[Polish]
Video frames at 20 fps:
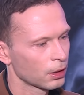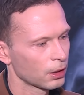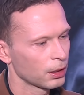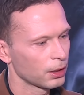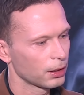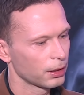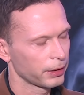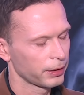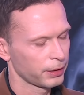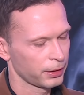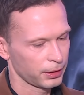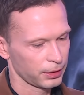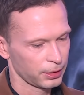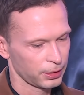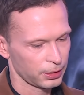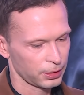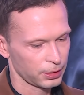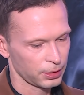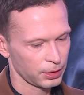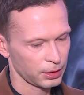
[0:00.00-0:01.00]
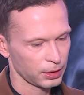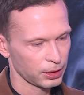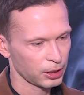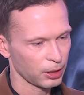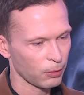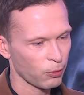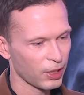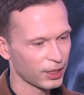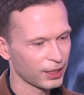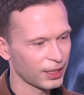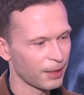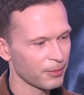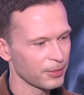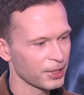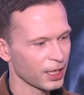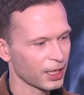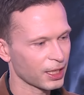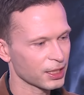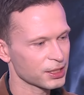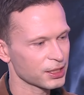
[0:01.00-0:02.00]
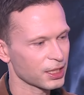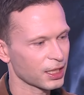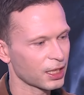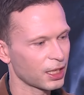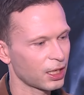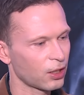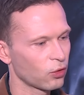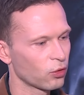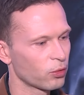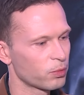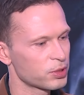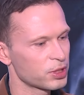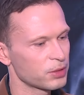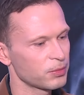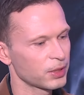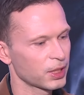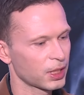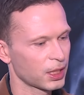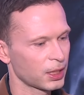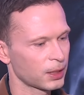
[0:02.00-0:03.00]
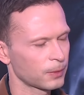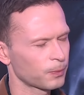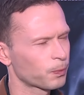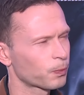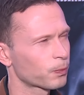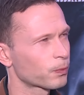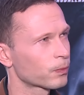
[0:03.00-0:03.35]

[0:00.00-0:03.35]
Yy, to była dla mnie jakaś taka olbrzymia